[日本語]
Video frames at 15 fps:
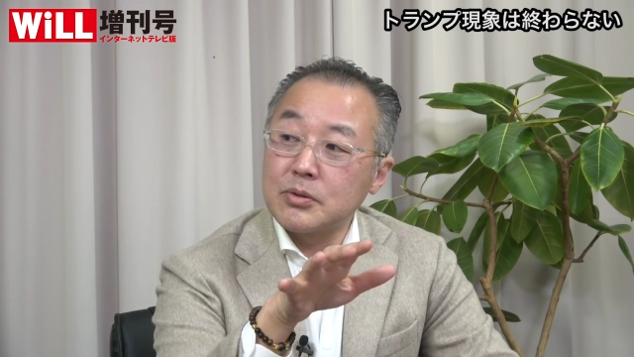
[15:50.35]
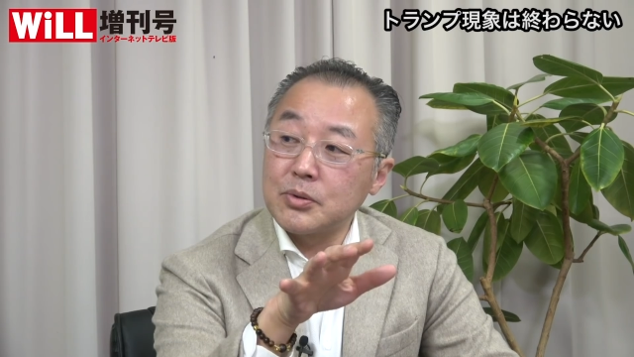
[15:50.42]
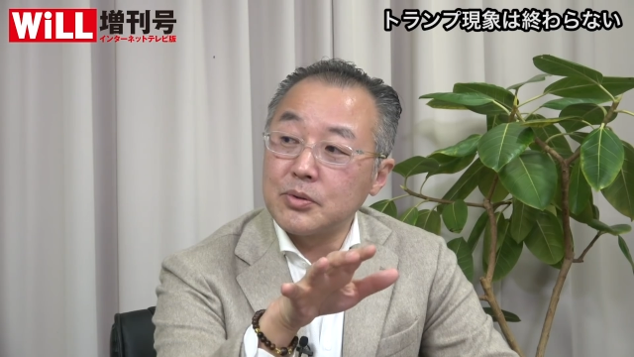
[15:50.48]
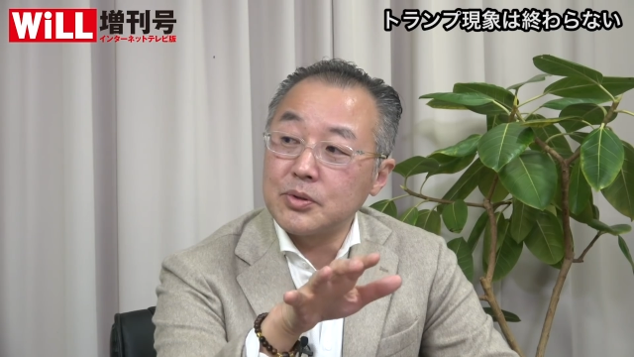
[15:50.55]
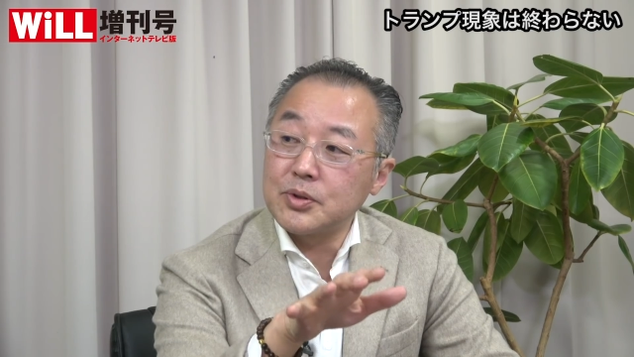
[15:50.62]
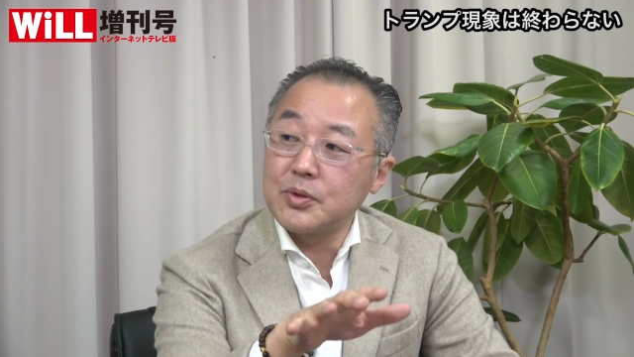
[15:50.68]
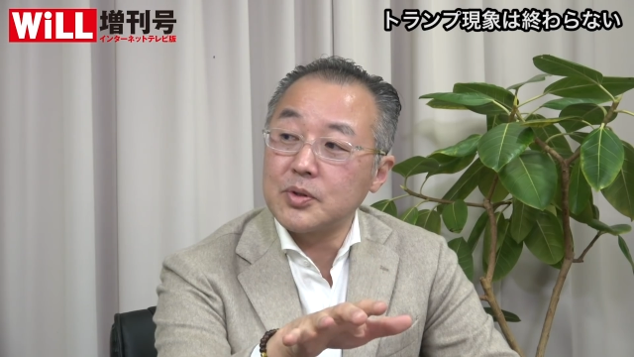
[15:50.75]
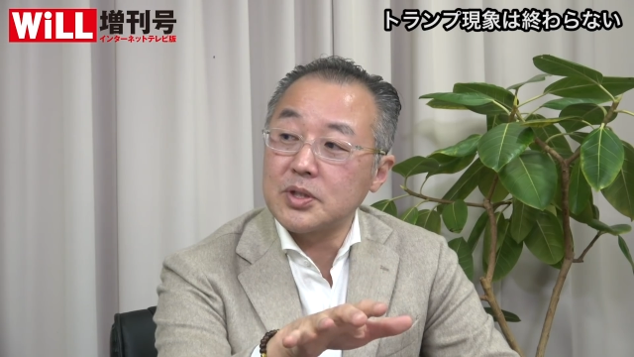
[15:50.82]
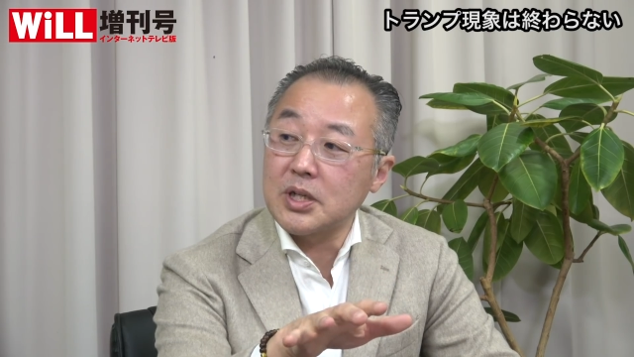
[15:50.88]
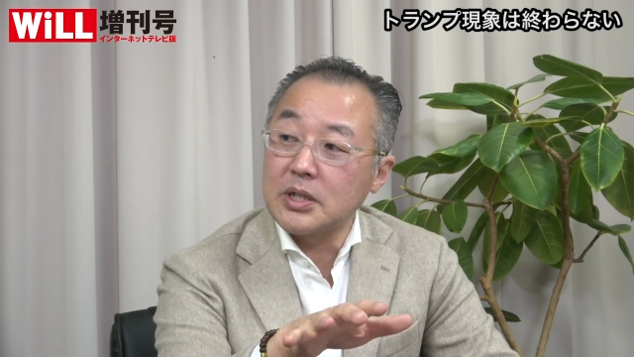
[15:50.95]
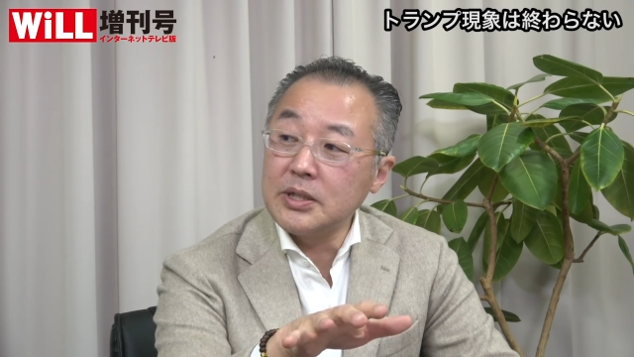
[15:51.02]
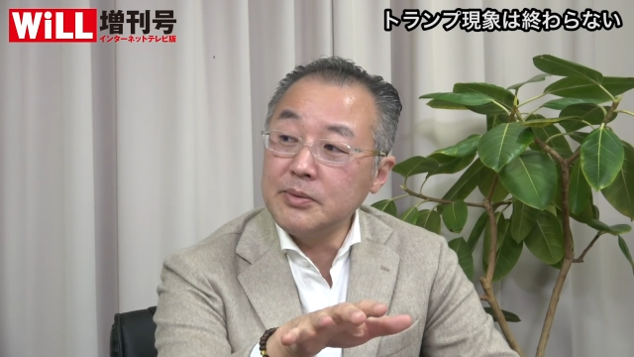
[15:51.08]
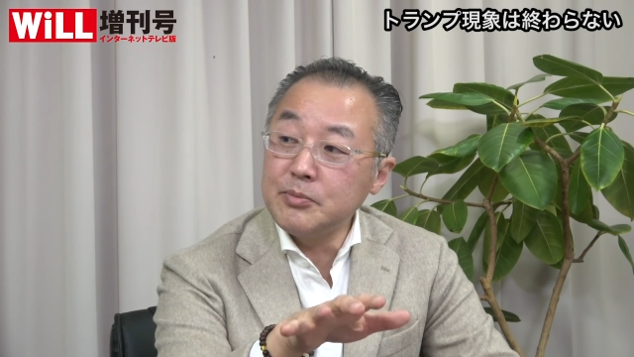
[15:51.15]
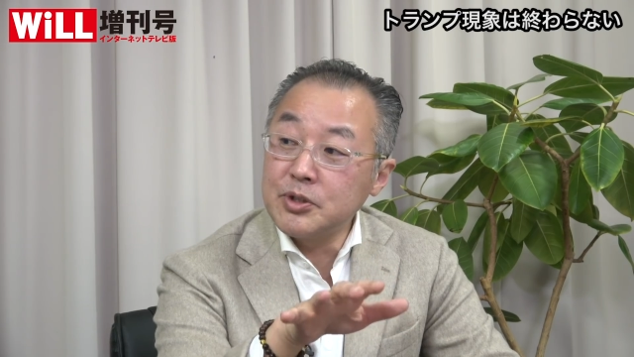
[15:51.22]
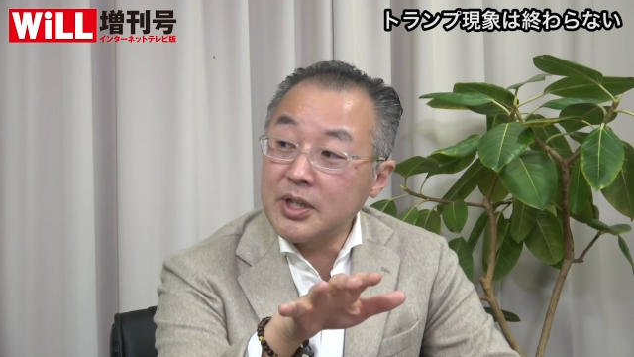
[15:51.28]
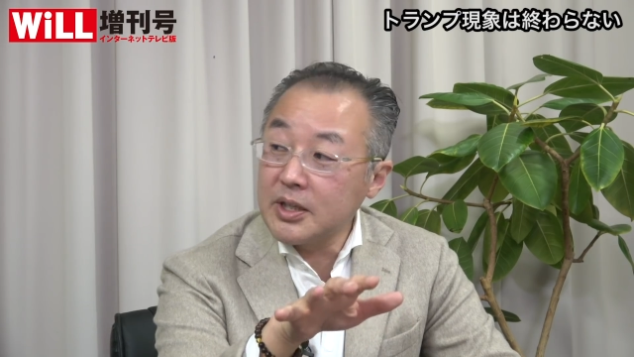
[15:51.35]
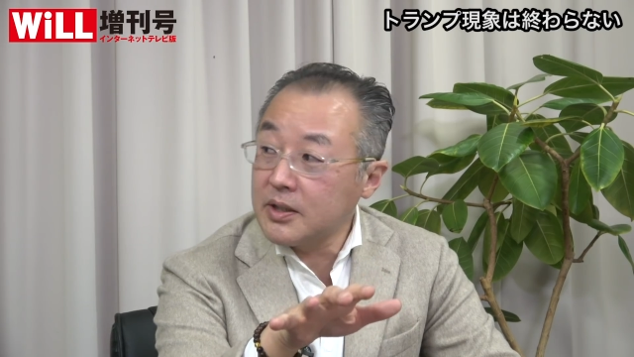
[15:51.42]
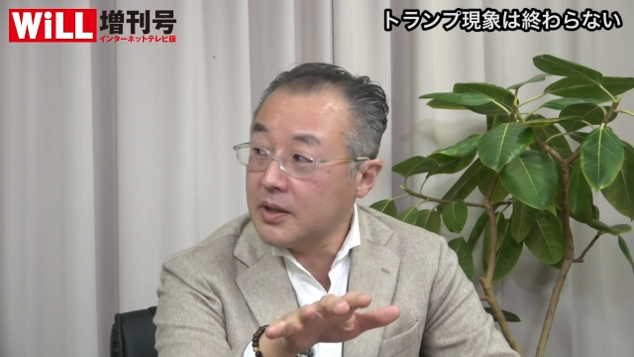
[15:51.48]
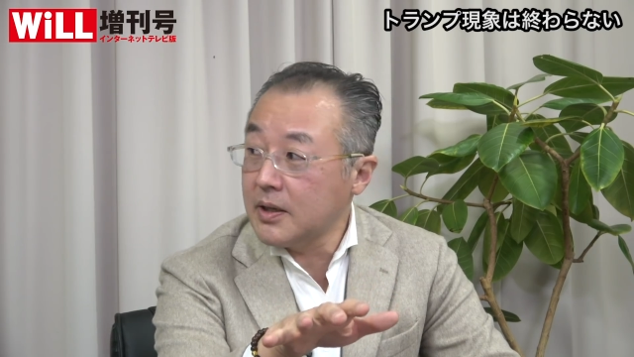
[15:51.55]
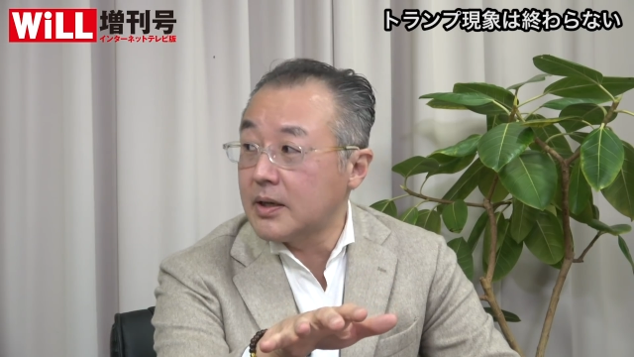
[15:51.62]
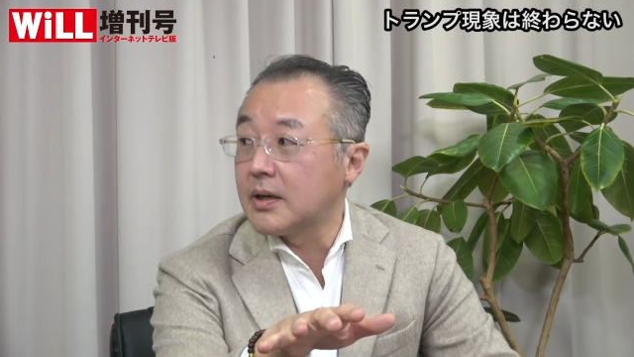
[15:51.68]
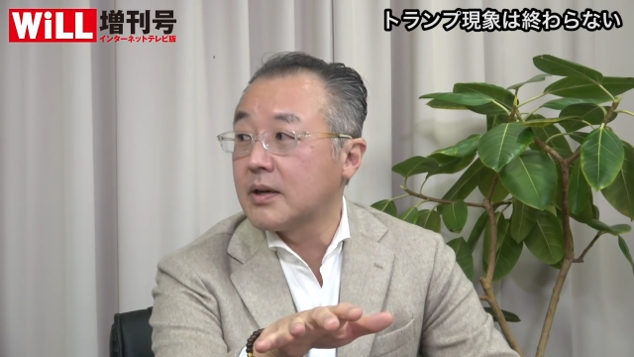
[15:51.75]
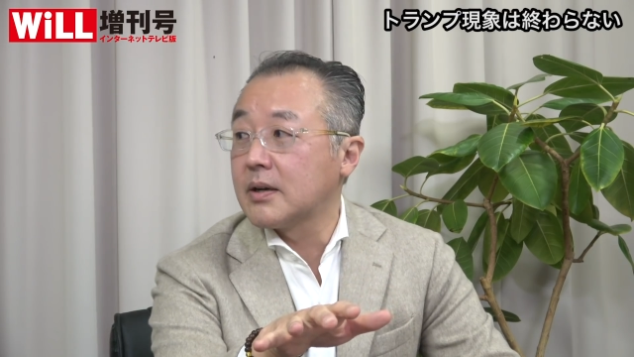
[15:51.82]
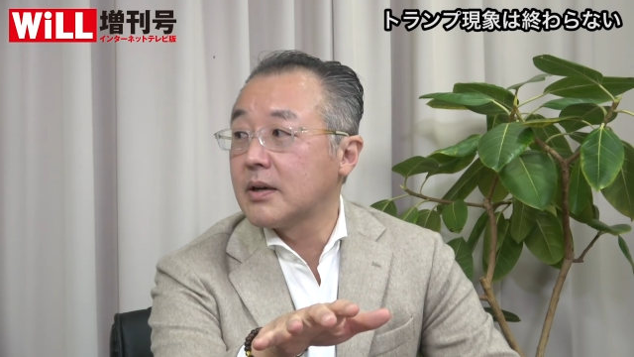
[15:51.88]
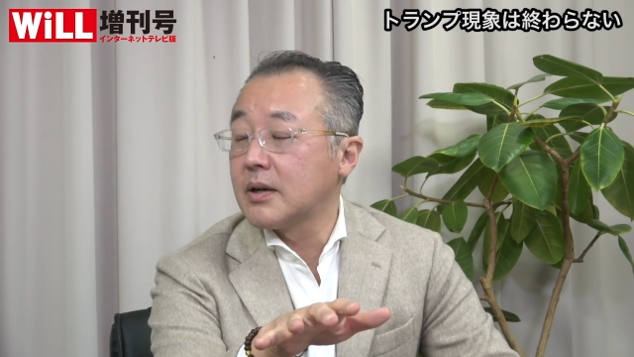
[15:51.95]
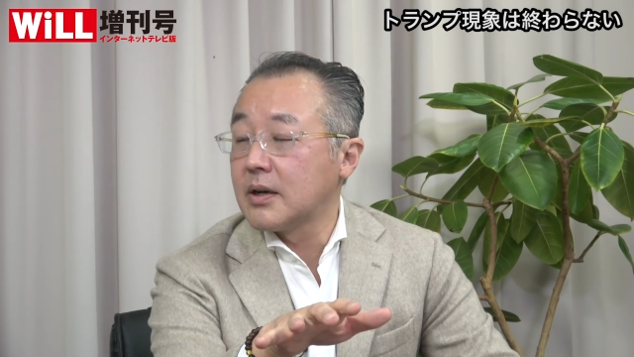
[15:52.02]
の投票者に向けて、